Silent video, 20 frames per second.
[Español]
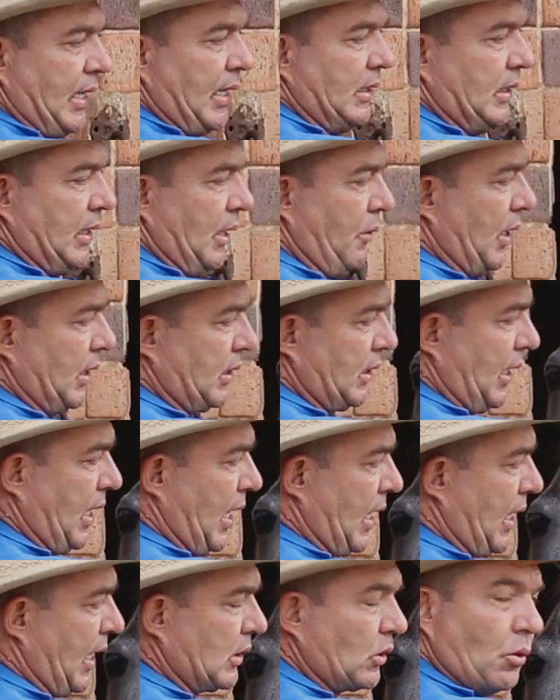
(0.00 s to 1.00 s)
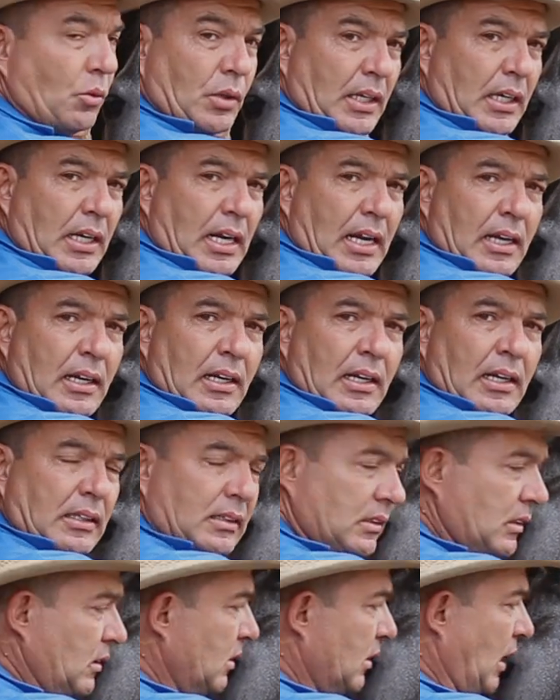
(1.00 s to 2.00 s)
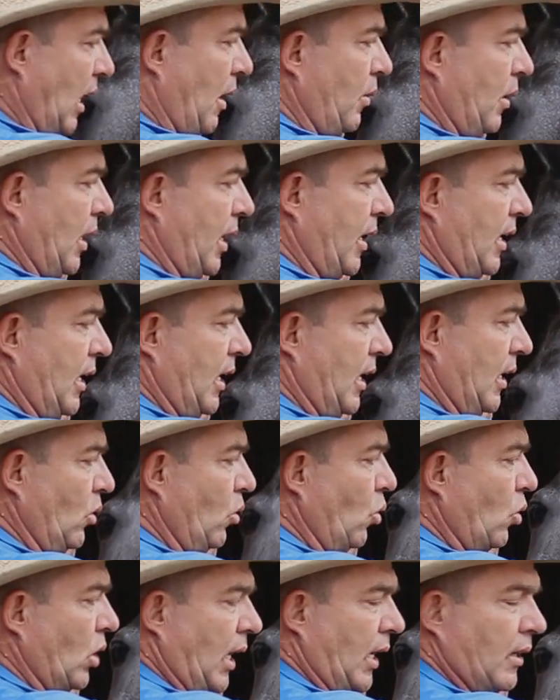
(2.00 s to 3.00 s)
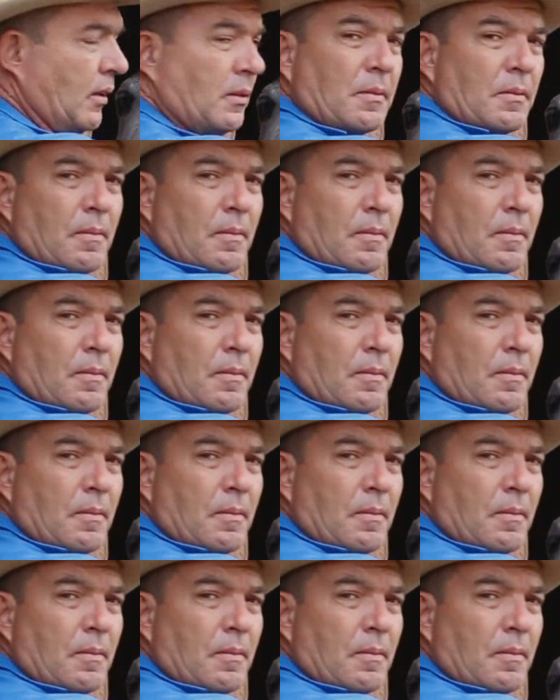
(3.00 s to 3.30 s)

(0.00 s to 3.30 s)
que se va a hacer acá sobre la tabla de la nuca,